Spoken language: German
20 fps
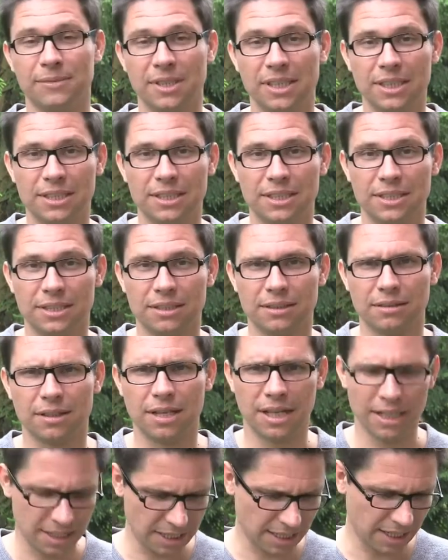ich
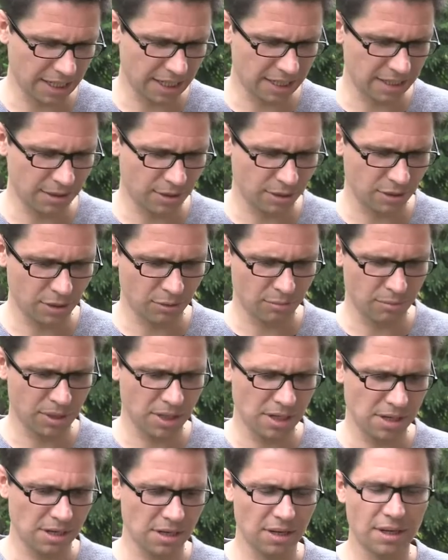kann da gerne auch
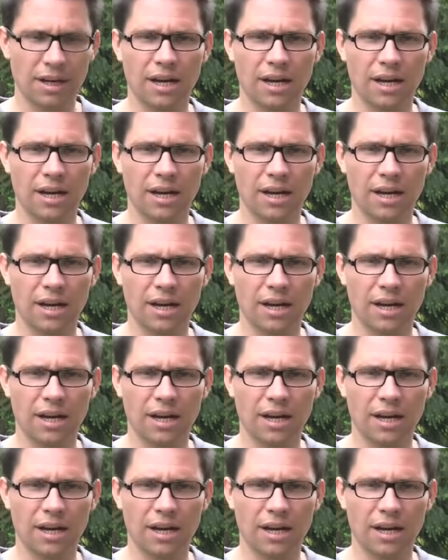nochmal